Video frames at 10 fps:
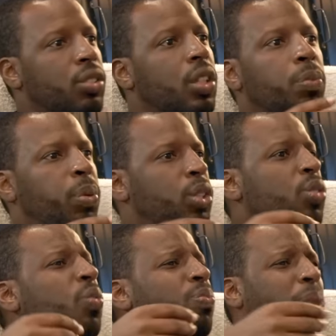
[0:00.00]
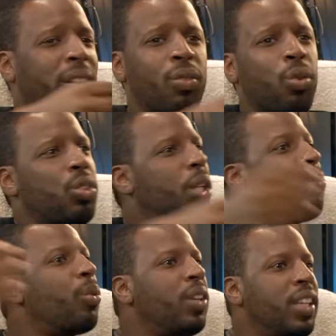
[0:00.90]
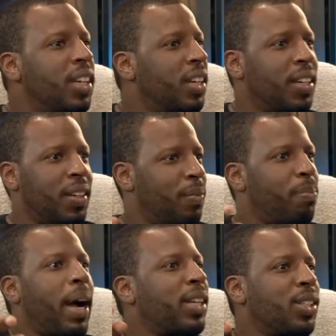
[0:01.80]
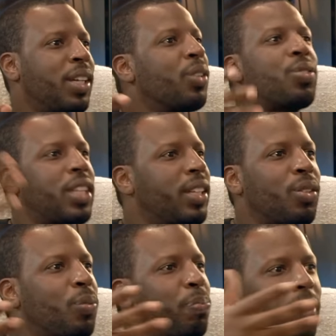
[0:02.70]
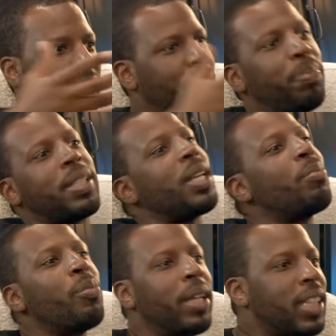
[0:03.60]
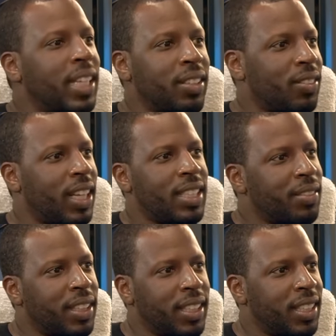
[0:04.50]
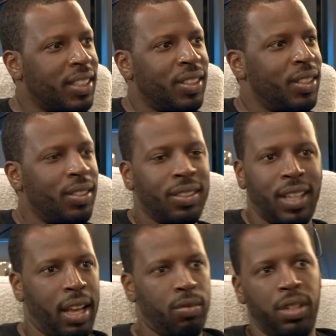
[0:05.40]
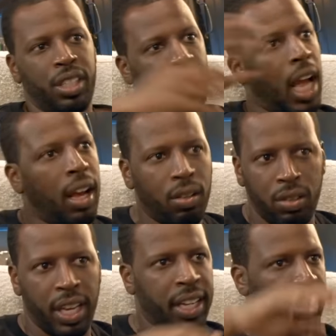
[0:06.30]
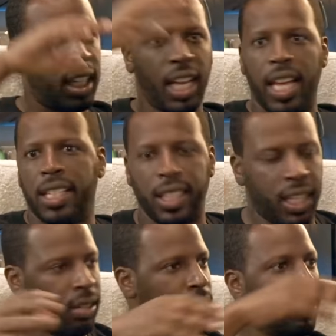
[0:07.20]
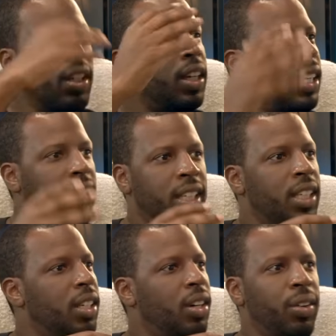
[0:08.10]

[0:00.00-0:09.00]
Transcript: que depois não, pá, não contribui mais, a não ser de aquele prazer momentâneo, estás yeah. a ver? De quero este carro, quero esta casa, quero. Yeah. Ou, esta, ou estes ou